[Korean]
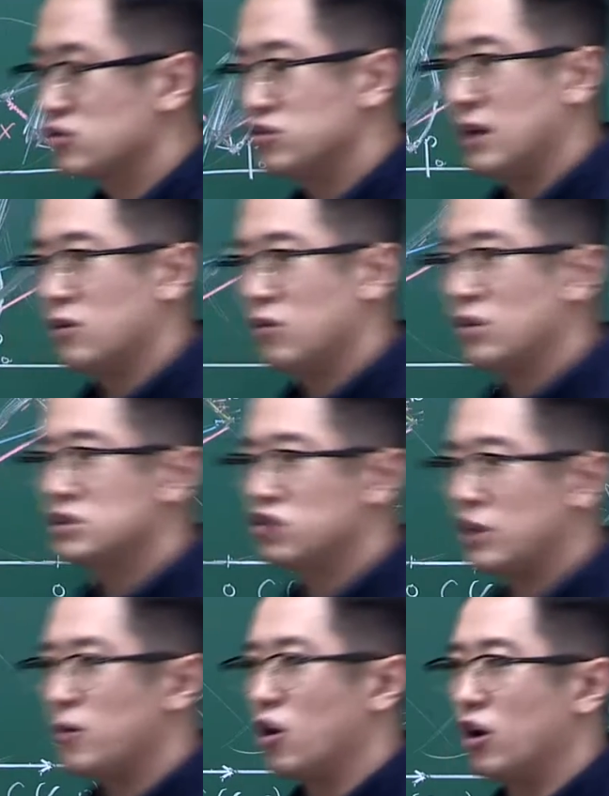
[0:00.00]
구하고 그 둘의 뭐
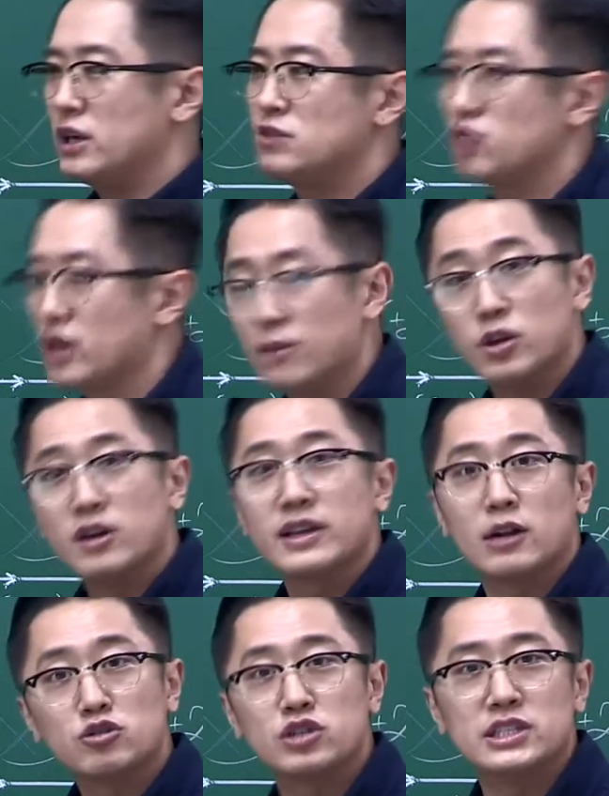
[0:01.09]
거리를 구해라 뭐 이런 게 나올
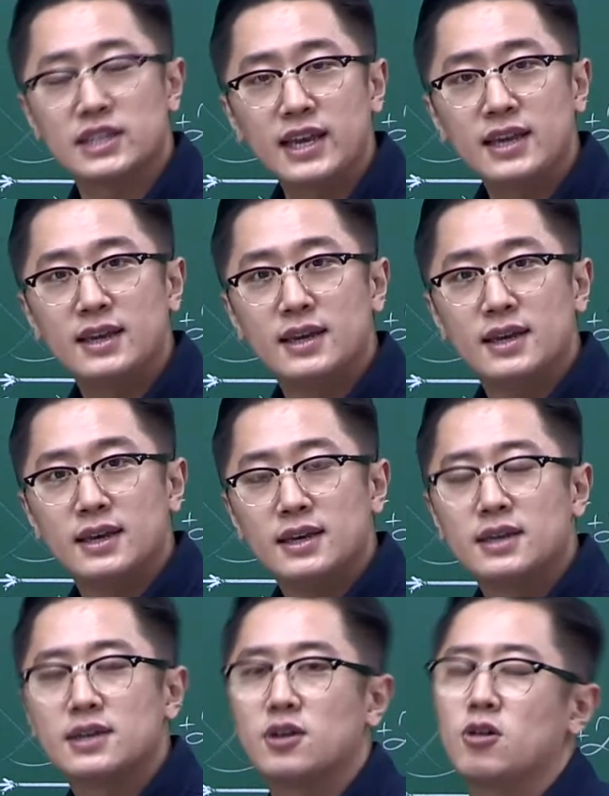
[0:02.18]
수도 있잖아
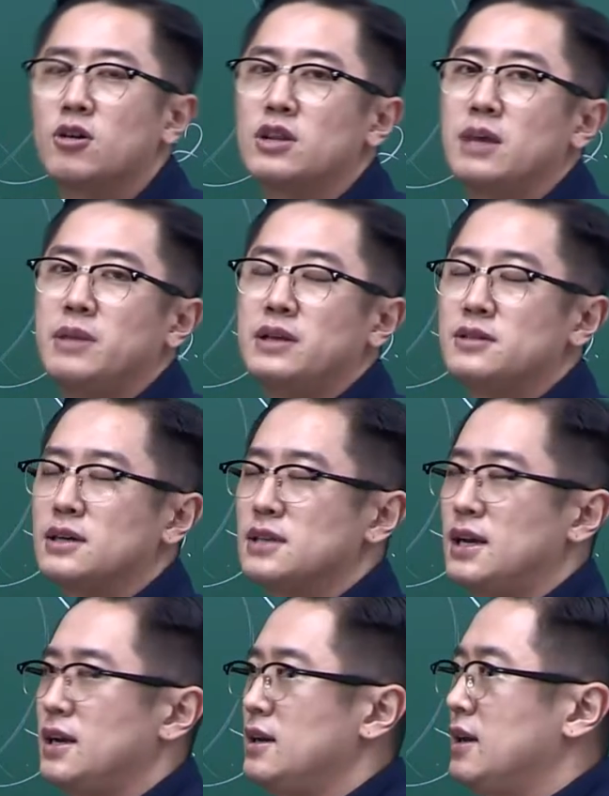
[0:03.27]
그런 걸 대비해서
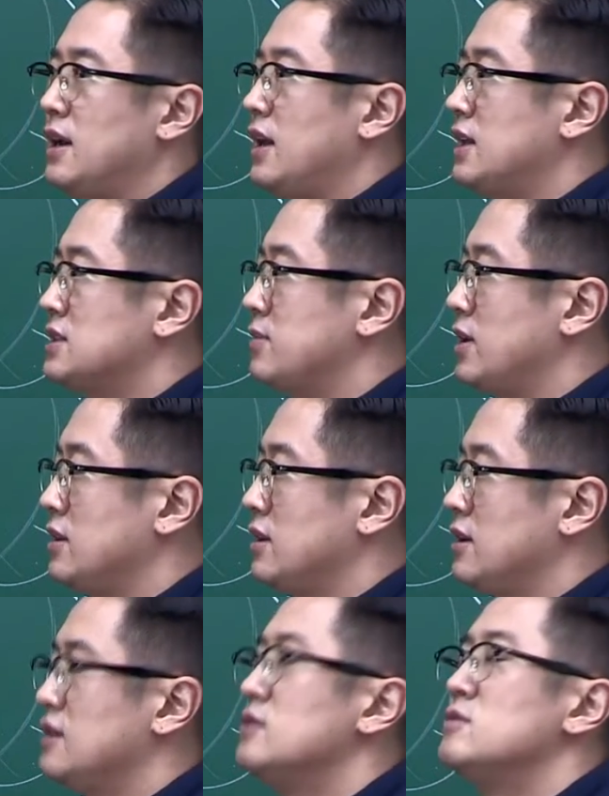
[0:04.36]
항상 해놨으면
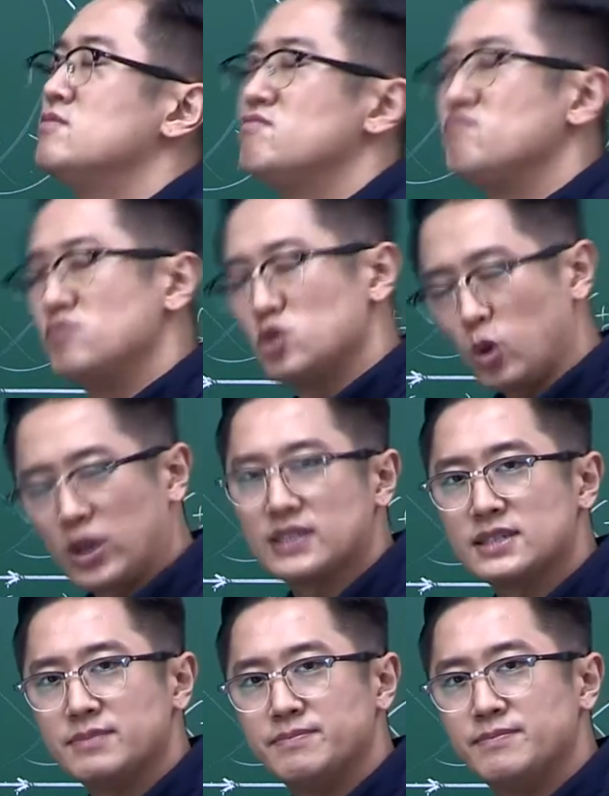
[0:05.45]
좋겠음
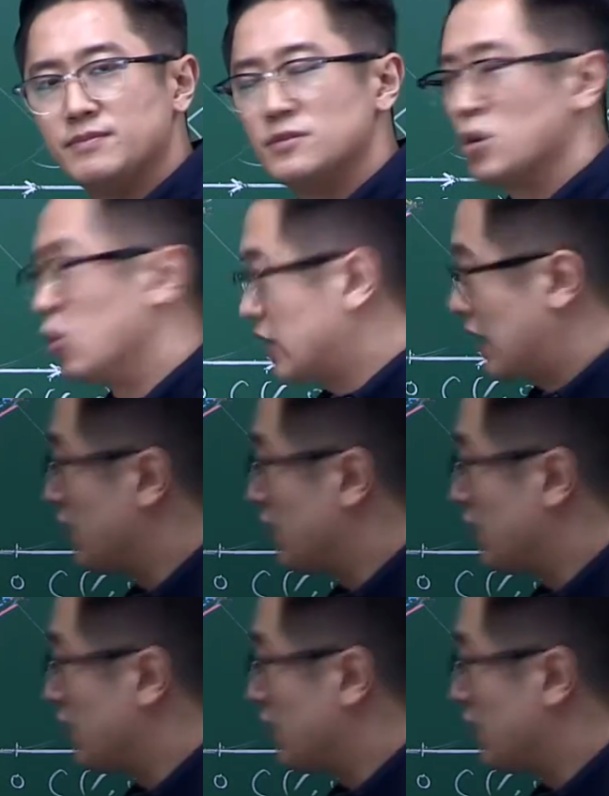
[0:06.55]
오케이